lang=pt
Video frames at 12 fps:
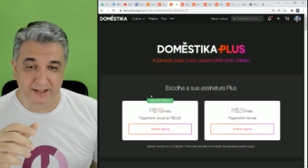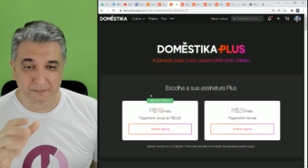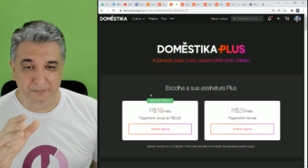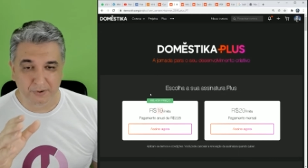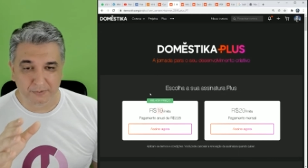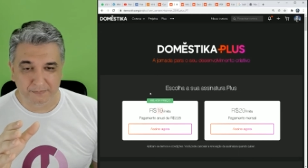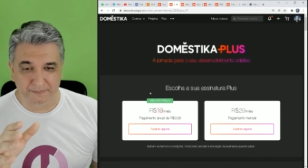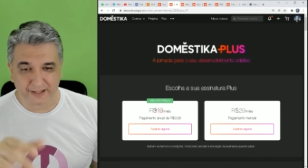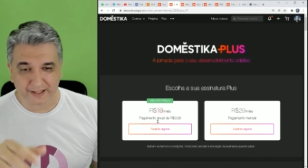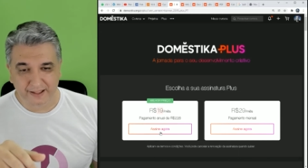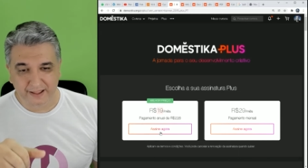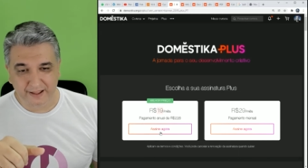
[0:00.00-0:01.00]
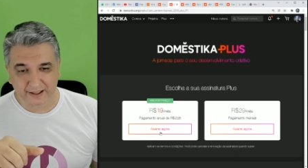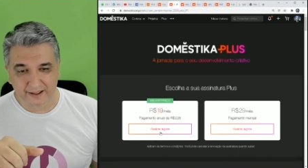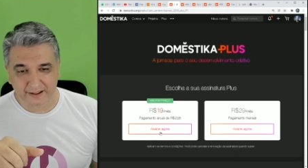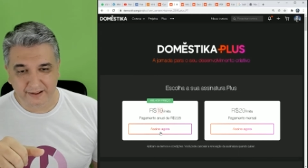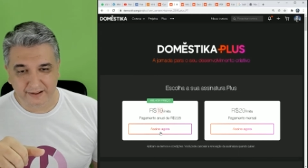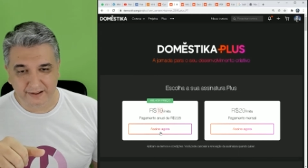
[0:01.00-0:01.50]
Bom,
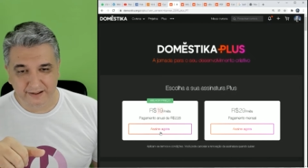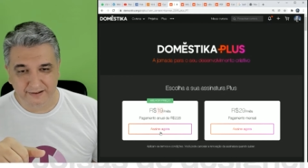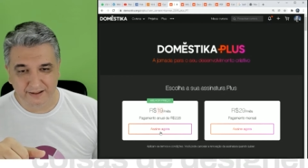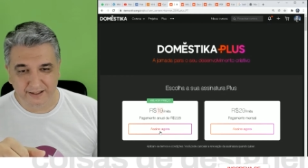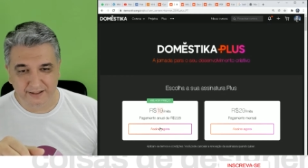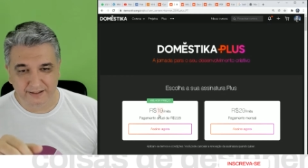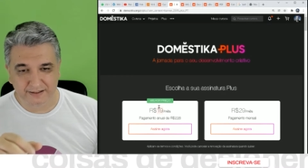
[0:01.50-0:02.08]
é,